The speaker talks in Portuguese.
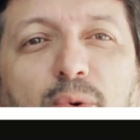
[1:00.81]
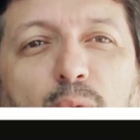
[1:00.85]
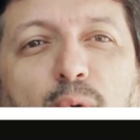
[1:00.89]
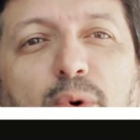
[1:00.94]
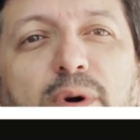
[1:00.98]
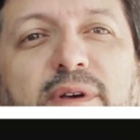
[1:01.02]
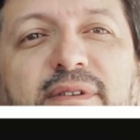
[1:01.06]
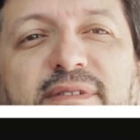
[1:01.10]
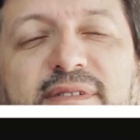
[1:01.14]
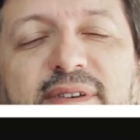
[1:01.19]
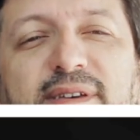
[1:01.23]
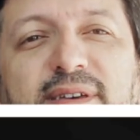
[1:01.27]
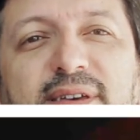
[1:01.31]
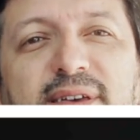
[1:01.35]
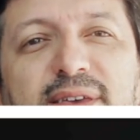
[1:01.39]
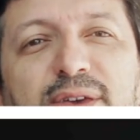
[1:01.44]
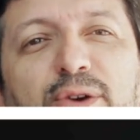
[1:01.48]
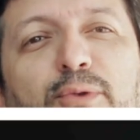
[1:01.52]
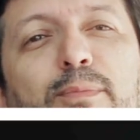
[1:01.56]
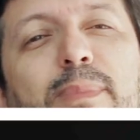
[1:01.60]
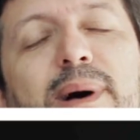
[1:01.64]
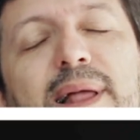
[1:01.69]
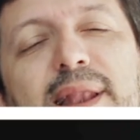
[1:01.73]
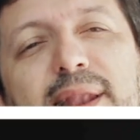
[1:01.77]
coisa
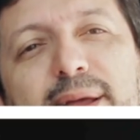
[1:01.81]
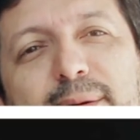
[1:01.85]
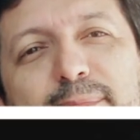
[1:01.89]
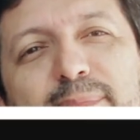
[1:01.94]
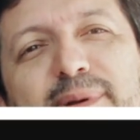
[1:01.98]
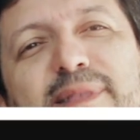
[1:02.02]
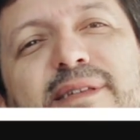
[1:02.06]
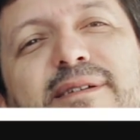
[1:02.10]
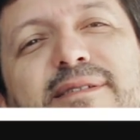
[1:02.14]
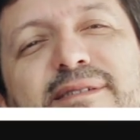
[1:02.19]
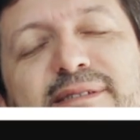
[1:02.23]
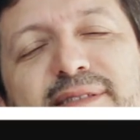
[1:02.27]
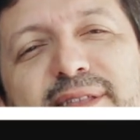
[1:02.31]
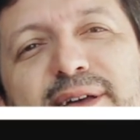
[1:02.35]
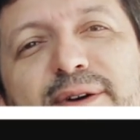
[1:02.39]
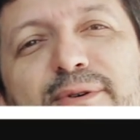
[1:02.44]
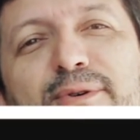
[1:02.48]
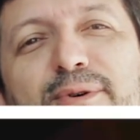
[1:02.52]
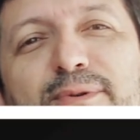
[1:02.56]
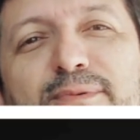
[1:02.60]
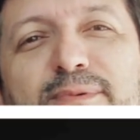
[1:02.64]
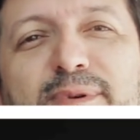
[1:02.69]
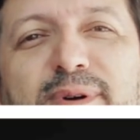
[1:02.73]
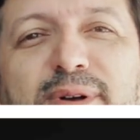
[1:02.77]
que uma lâmpada de
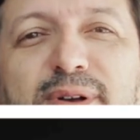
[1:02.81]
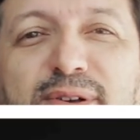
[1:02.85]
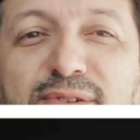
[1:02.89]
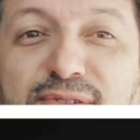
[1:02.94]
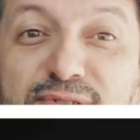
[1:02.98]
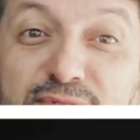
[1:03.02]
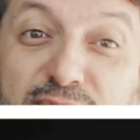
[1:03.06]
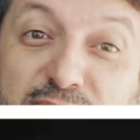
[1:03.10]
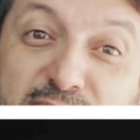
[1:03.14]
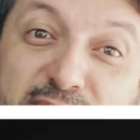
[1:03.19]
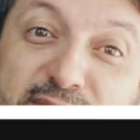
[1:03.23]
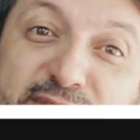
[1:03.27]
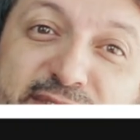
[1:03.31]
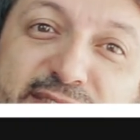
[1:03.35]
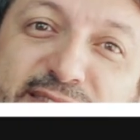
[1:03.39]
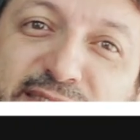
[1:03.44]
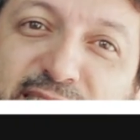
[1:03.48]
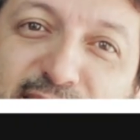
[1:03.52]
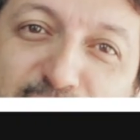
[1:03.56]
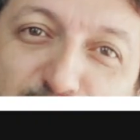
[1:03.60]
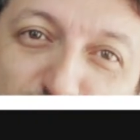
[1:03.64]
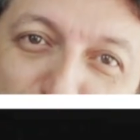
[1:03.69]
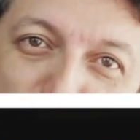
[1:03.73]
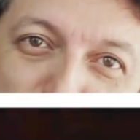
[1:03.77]
neon, só que
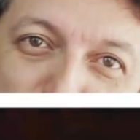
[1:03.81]
sem